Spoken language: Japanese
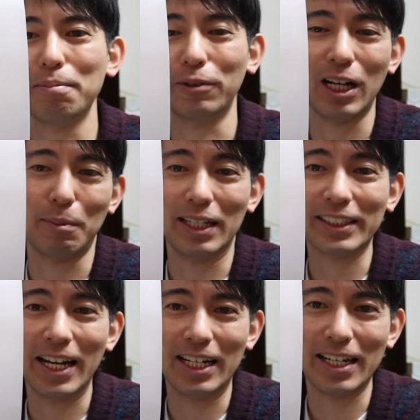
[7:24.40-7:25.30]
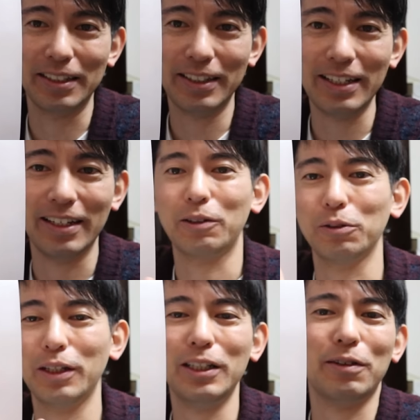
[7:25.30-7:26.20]
んえんぐらいまでしか減らないんで、基
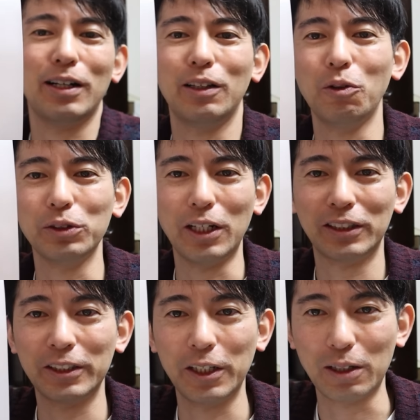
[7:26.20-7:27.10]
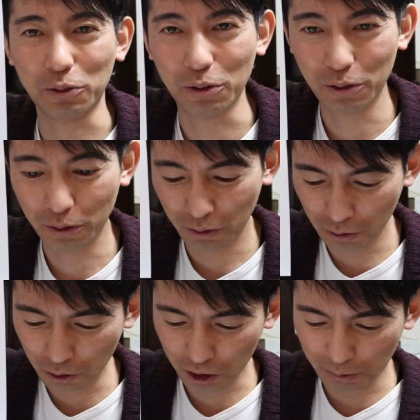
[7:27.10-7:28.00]
本的には納税のしすぎになると
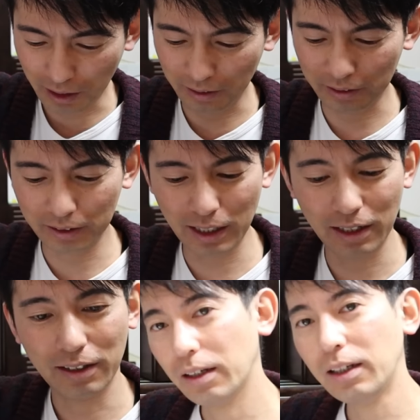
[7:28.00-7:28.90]
いう仕組みなんですが、